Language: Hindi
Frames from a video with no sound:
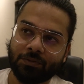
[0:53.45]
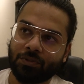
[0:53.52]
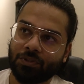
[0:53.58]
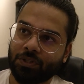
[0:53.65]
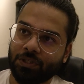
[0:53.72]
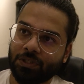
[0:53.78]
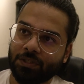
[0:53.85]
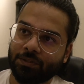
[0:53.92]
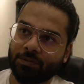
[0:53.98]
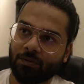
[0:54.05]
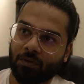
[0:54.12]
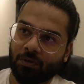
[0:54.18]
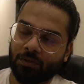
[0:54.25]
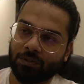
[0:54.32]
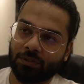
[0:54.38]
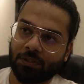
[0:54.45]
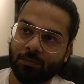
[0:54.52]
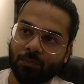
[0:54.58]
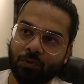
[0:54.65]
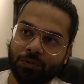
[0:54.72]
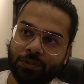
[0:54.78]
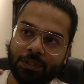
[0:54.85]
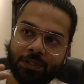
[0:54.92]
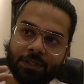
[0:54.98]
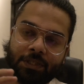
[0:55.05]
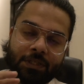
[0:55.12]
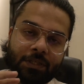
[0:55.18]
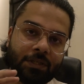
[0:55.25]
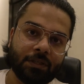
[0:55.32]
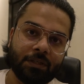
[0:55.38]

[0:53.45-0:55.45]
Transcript: चीज़ और समोसे की